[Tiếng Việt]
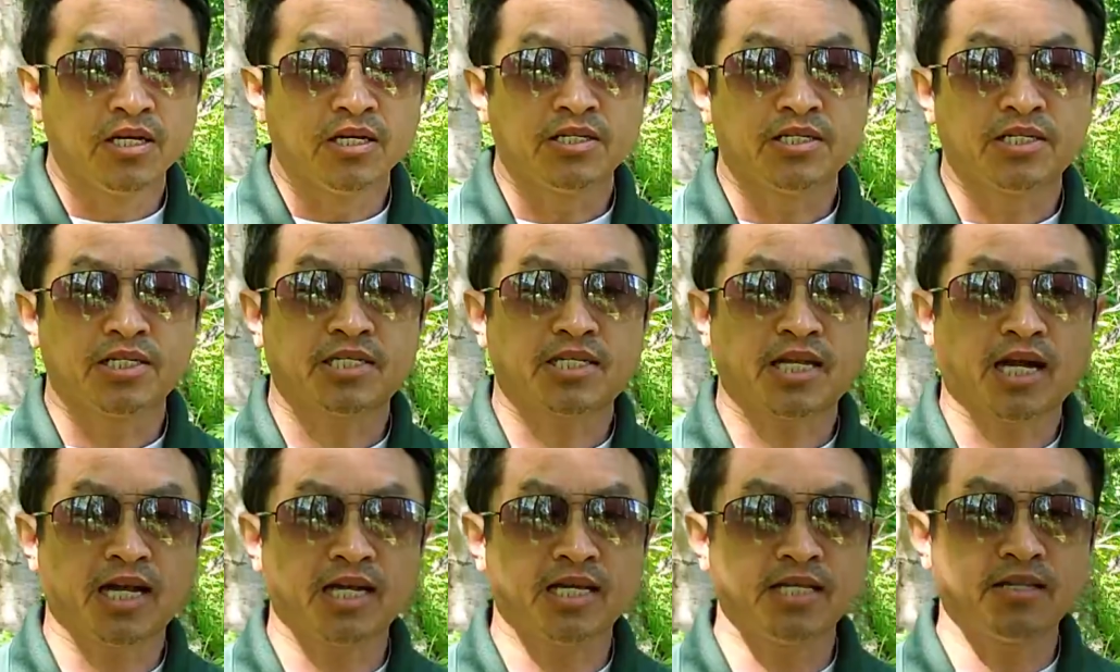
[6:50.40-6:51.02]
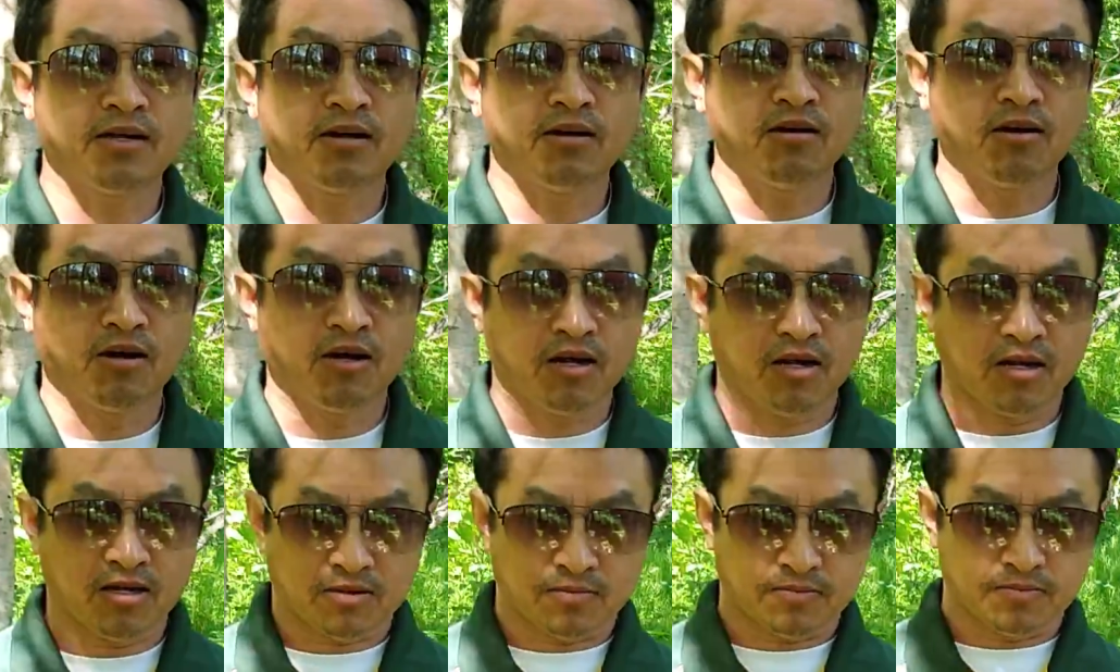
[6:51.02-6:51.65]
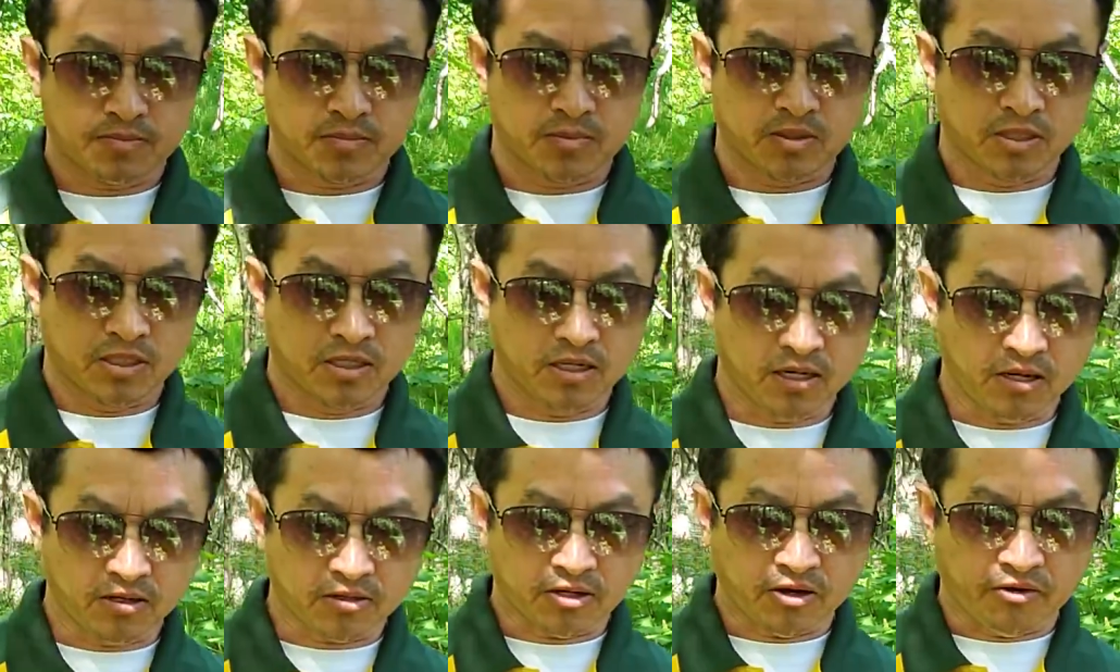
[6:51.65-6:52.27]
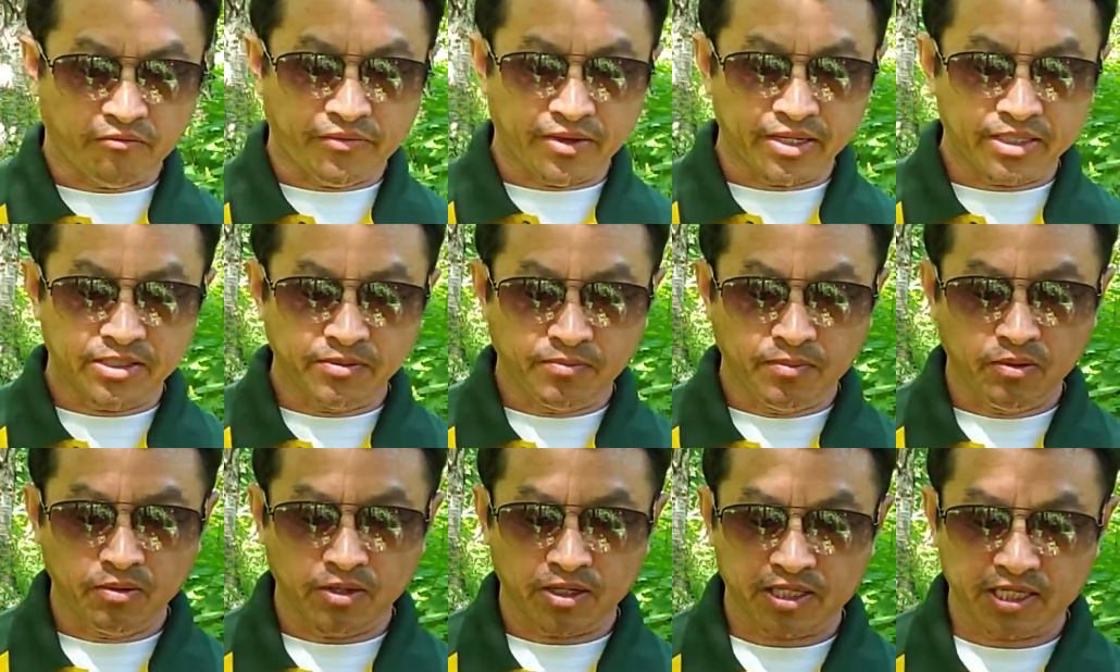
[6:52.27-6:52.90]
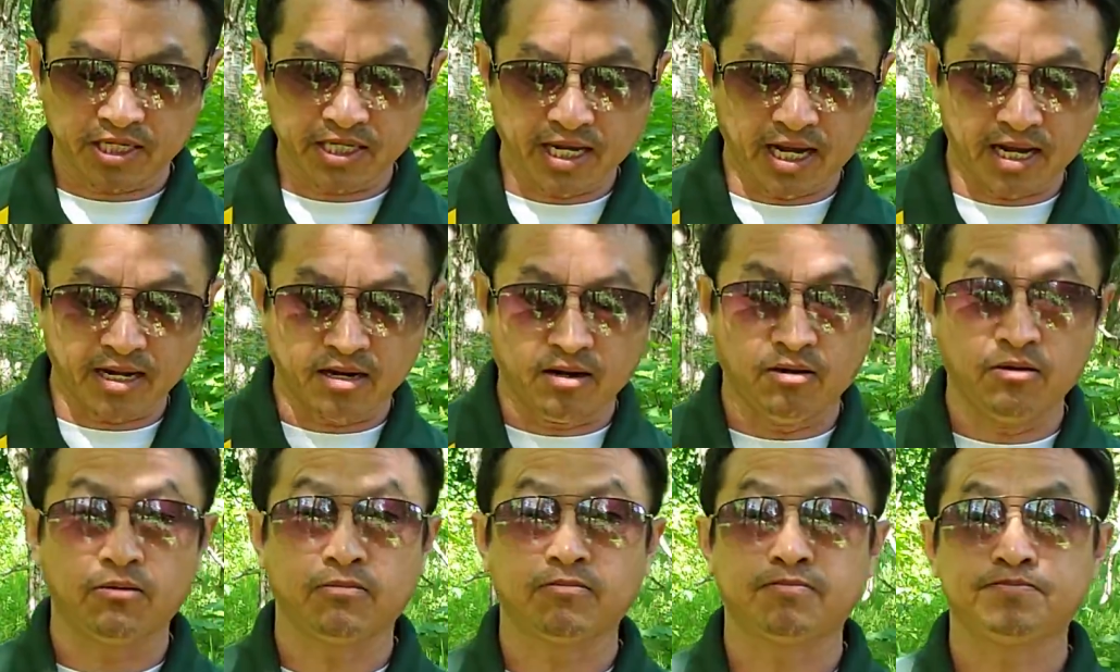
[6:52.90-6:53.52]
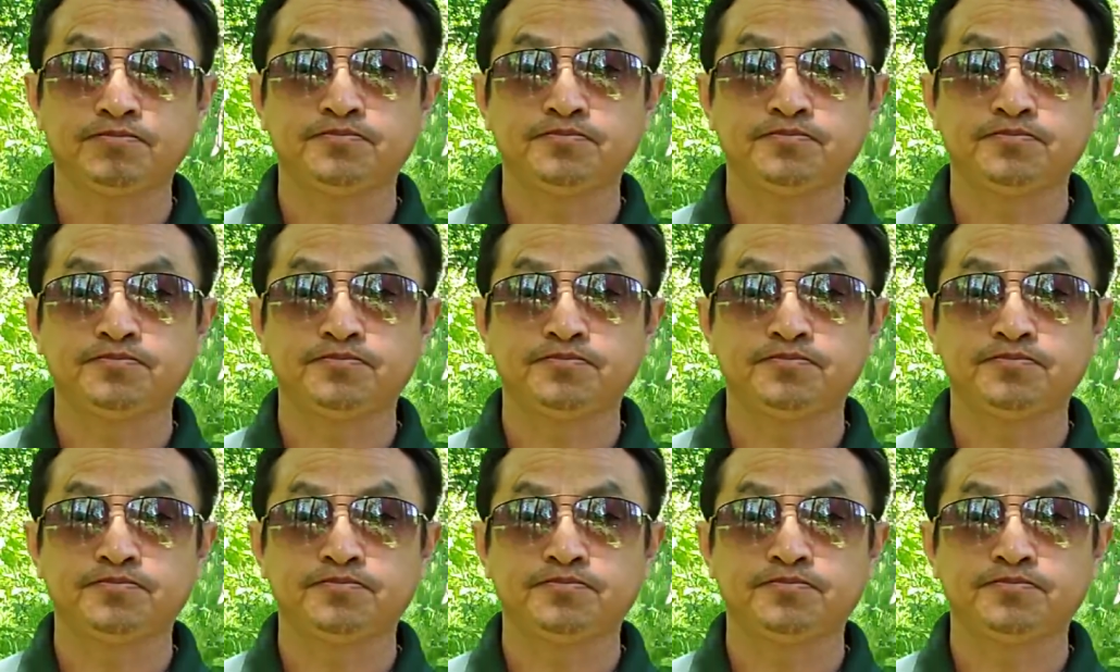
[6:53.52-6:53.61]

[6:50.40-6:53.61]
chỉ ta lên tới là lấy cho Facebook là tí dạng cậu